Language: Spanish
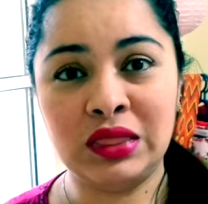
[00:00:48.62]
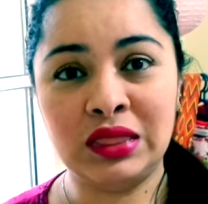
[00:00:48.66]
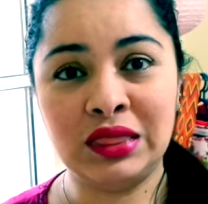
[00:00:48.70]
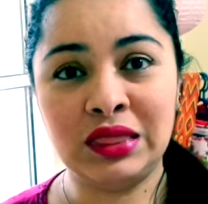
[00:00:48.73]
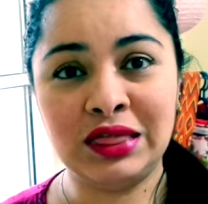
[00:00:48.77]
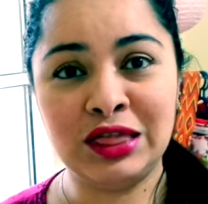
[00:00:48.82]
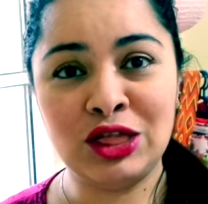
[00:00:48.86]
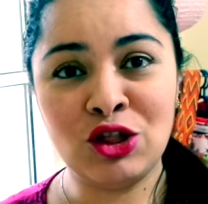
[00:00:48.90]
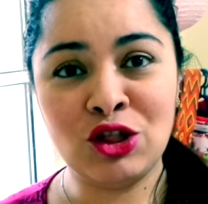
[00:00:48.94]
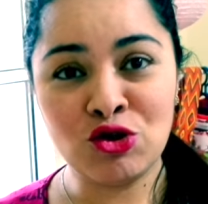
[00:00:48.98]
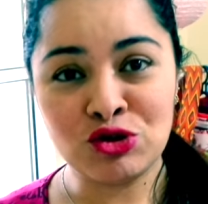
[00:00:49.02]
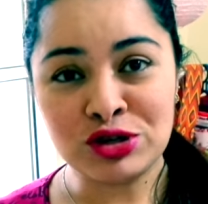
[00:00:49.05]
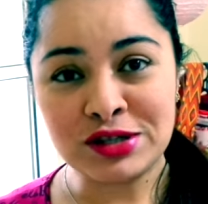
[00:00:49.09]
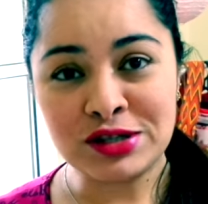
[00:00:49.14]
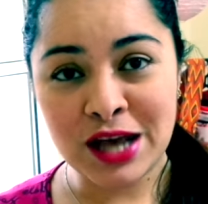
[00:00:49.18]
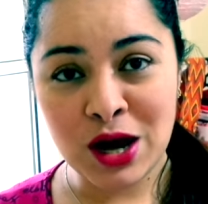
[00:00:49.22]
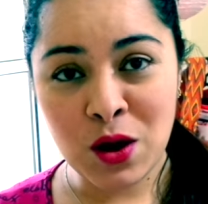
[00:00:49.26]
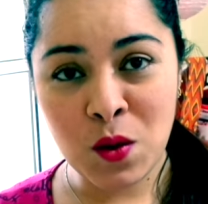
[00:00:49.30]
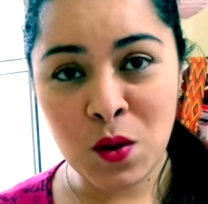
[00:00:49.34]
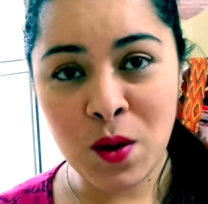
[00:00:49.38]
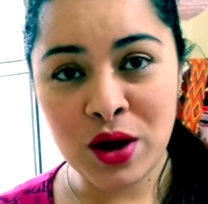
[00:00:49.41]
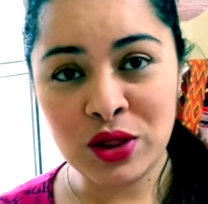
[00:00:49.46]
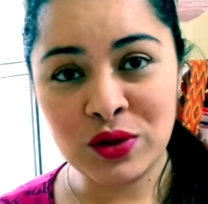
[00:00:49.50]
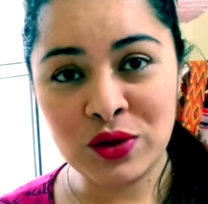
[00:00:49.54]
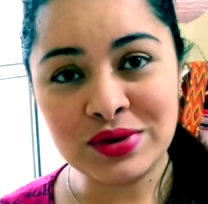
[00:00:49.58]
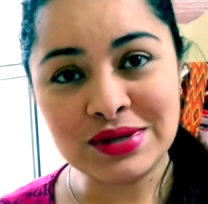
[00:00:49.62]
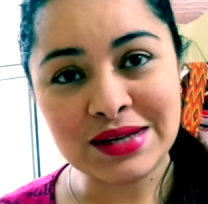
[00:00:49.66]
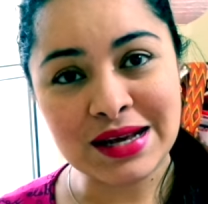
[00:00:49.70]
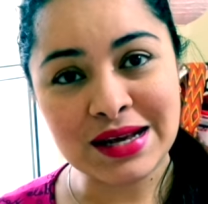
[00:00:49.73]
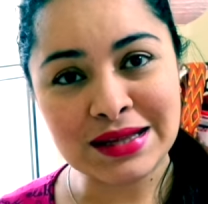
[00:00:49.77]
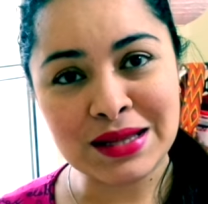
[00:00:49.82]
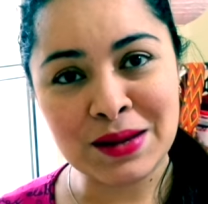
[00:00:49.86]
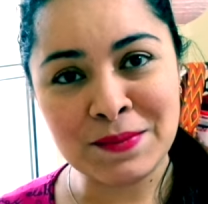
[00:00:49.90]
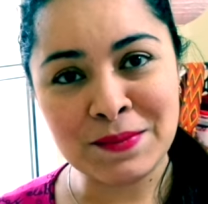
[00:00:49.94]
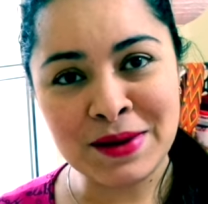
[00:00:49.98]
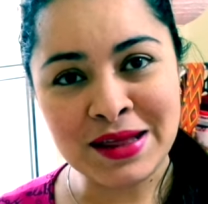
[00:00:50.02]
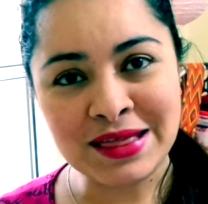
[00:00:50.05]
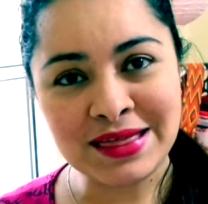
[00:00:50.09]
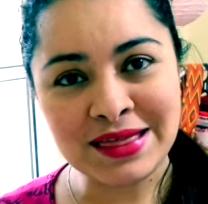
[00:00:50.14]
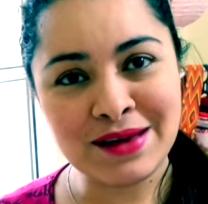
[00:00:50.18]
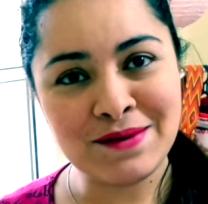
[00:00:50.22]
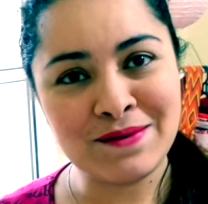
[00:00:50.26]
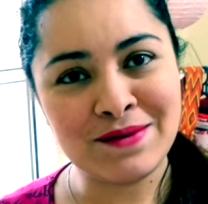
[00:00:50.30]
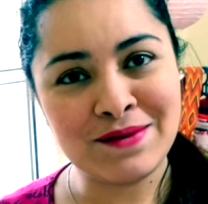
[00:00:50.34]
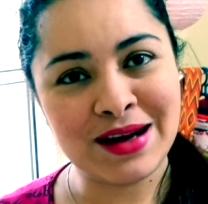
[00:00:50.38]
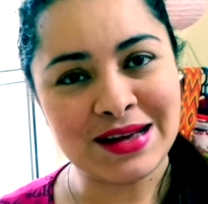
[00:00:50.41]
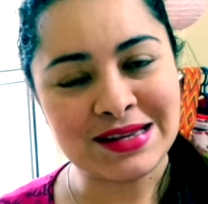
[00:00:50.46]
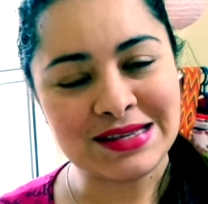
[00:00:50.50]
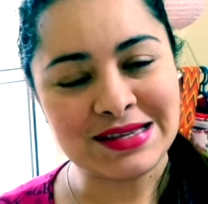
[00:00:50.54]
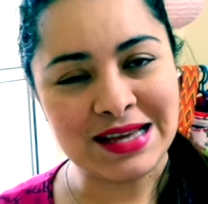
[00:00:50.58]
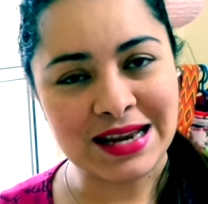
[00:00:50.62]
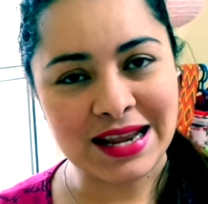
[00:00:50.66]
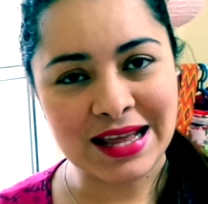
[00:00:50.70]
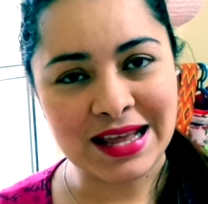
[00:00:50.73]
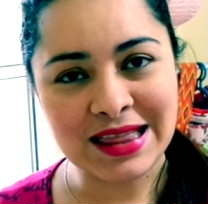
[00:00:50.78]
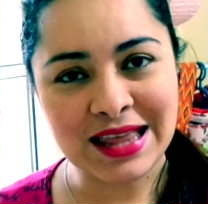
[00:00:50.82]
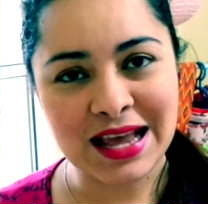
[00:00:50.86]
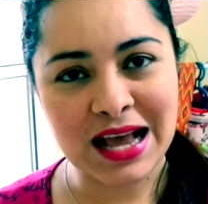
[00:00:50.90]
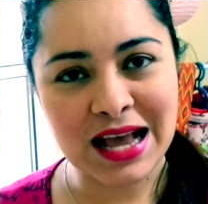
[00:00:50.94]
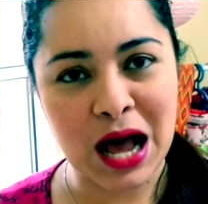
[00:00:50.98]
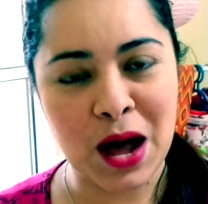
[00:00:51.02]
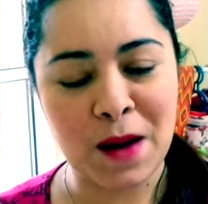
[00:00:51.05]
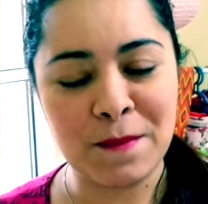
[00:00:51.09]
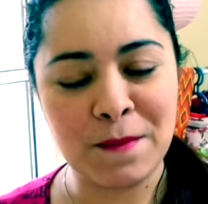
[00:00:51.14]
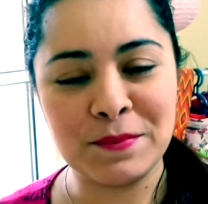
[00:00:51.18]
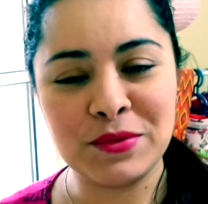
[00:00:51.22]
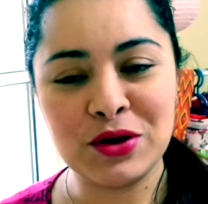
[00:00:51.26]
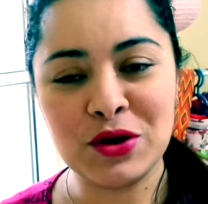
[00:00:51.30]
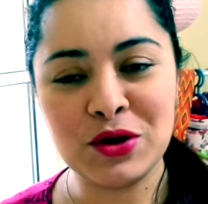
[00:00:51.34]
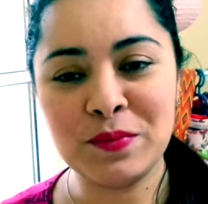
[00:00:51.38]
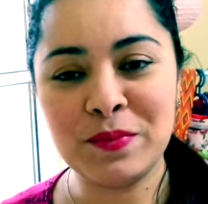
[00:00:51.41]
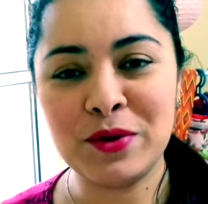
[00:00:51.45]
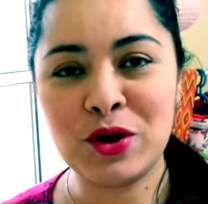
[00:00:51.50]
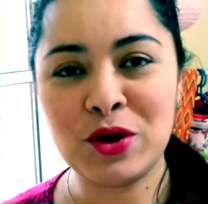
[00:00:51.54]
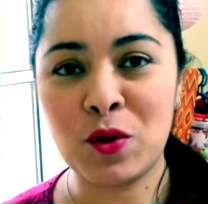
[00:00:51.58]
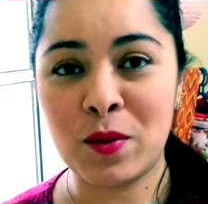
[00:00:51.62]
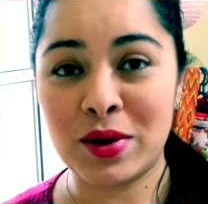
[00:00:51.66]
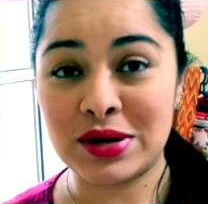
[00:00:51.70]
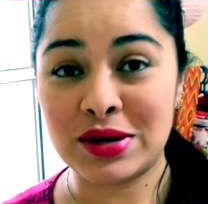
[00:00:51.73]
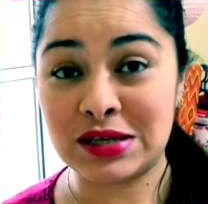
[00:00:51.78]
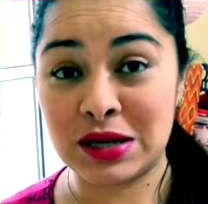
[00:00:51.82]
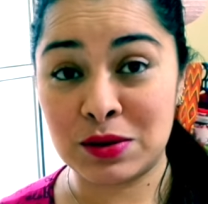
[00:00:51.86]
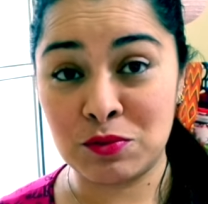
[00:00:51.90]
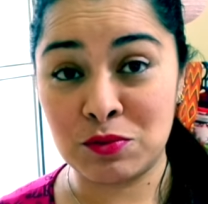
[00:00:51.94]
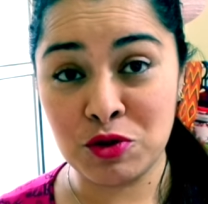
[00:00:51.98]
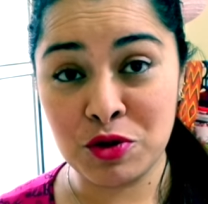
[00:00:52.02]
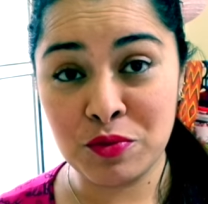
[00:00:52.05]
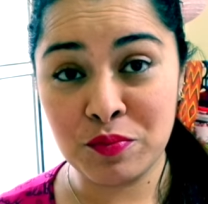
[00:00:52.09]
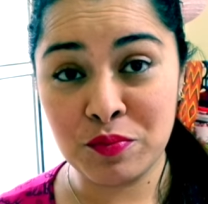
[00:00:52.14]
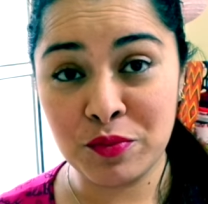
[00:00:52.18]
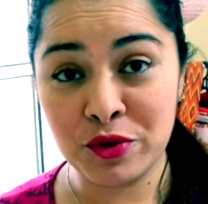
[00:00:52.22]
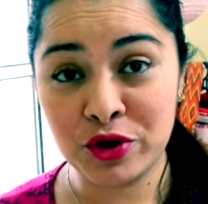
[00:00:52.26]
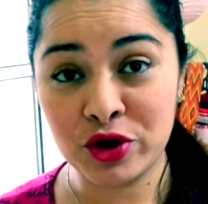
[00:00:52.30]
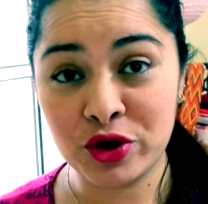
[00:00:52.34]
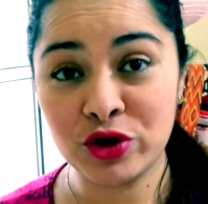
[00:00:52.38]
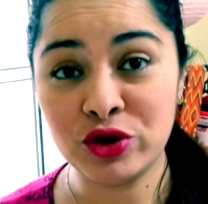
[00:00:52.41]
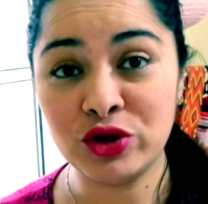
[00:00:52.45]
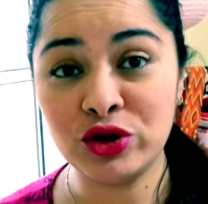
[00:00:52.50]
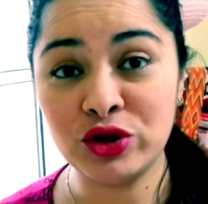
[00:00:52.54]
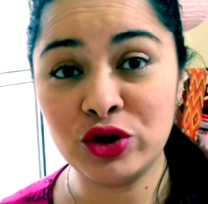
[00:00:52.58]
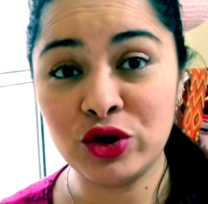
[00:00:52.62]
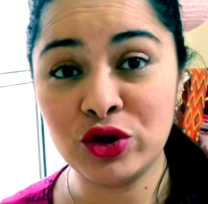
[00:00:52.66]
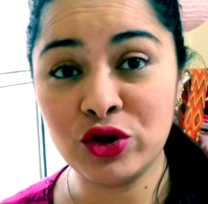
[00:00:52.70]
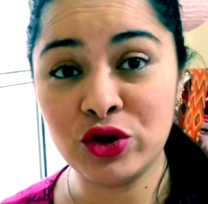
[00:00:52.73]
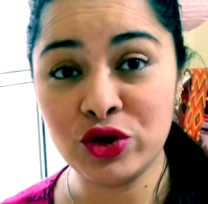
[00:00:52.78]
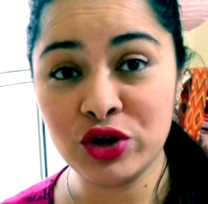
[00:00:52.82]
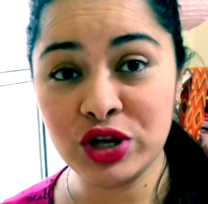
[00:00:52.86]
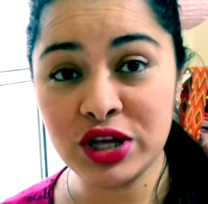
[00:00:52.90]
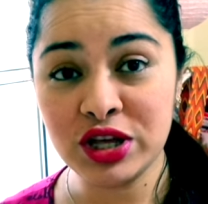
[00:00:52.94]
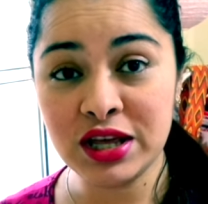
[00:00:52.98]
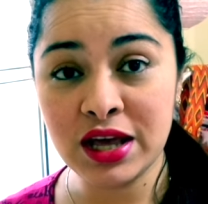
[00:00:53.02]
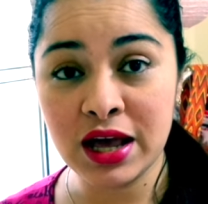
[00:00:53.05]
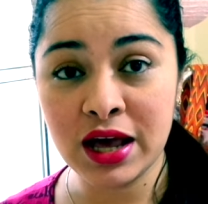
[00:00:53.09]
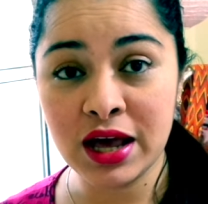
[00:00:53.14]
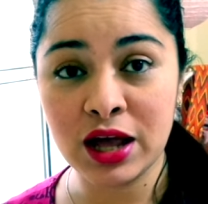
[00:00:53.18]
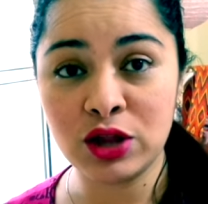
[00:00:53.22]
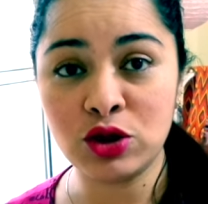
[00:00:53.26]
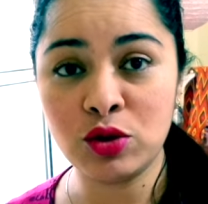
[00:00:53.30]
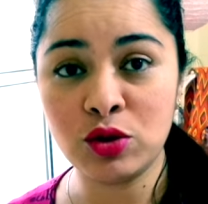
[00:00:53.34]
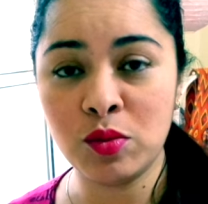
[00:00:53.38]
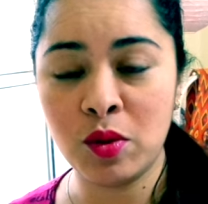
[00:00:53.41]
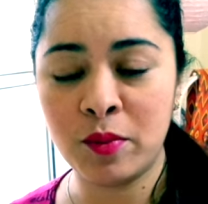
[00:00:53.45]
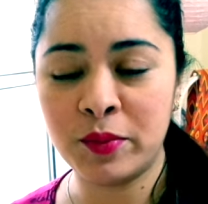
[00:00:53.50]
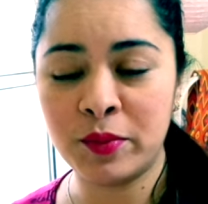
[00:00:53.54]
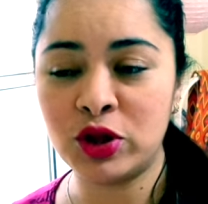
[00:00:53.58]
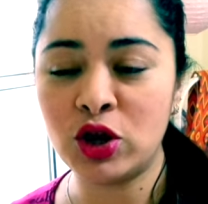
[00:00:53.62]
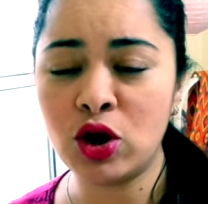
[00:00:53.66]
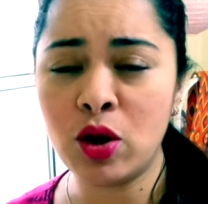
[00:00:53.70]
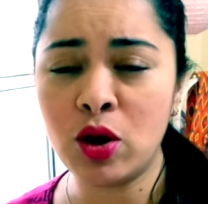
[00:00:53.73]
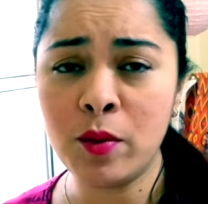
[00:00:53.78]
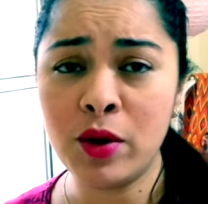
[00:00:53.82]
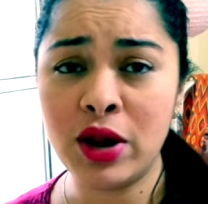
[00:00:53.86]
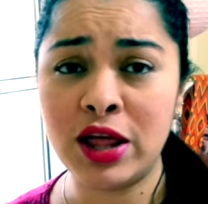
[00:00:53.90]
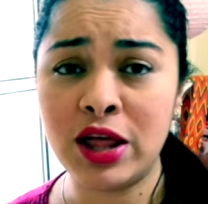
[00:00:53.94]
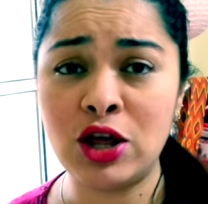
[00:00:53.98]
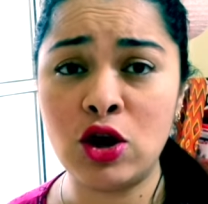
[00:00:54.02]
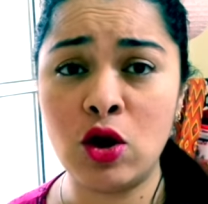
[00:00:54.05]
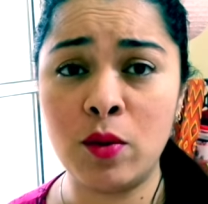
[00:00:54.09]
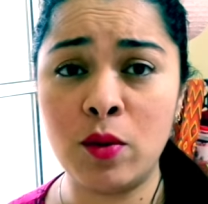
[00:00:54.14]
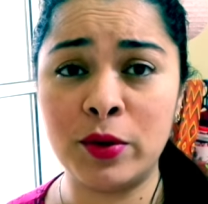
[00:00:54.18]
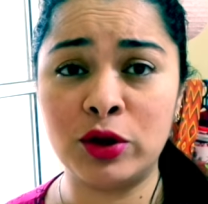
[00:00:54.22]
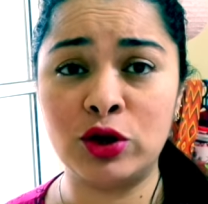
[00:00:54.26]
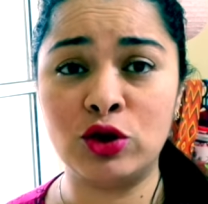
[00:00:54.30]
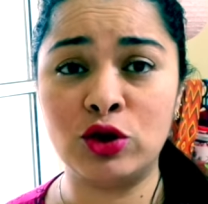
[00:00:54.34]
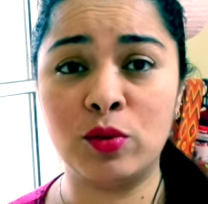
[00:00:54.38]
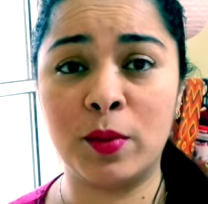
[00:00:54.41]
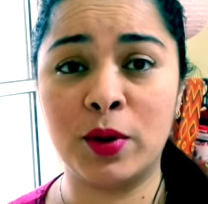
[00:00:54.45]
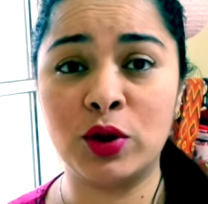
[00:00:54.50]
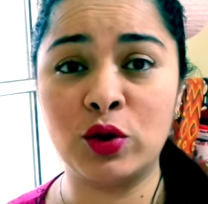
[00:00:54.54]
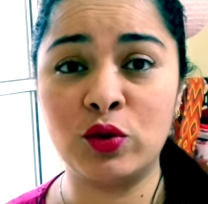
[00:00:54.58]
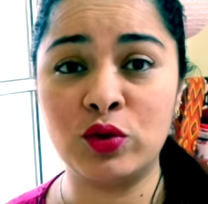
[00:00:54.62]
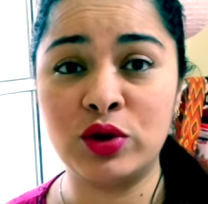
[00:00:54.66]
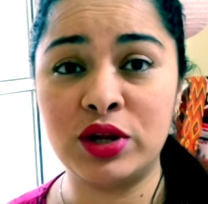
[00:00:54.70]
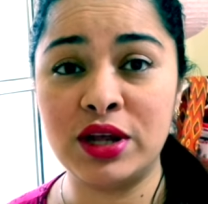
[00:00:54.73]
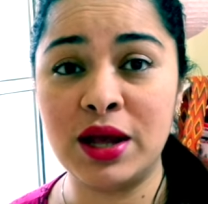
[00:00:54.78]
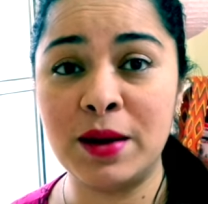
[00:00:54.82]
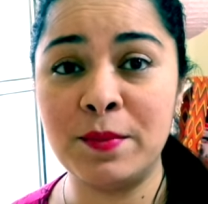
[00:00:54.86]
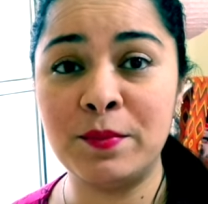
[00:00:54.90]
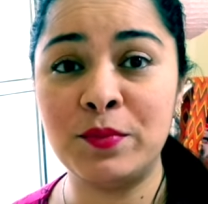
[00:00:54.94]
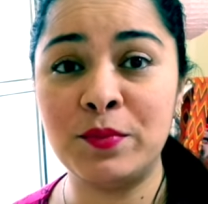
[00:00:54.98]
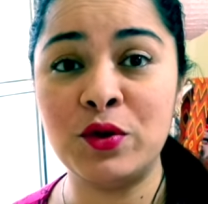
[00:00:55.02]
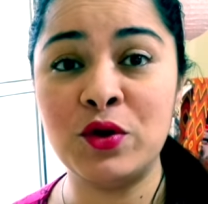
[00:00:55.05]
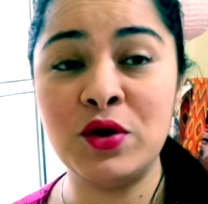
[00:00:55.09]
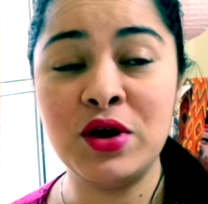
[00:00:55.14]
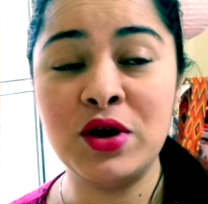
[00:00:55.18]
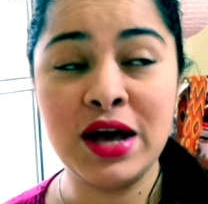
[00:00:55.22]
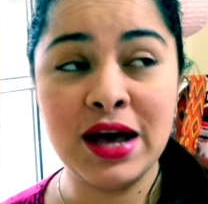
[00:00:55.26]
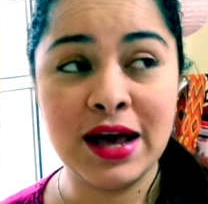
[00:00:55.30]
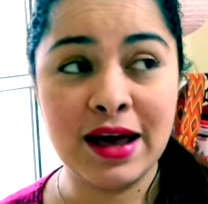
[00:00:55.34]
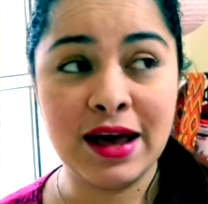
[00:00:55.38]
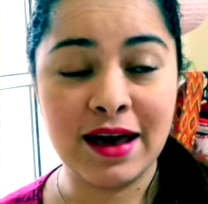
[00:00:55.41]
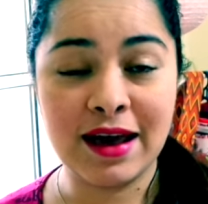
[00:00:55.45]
No sé cuándo exactamente va a ser este cambio, pero va a ser muy pronto y en estos momentos, como les digo, me estoy tomando un tiempo.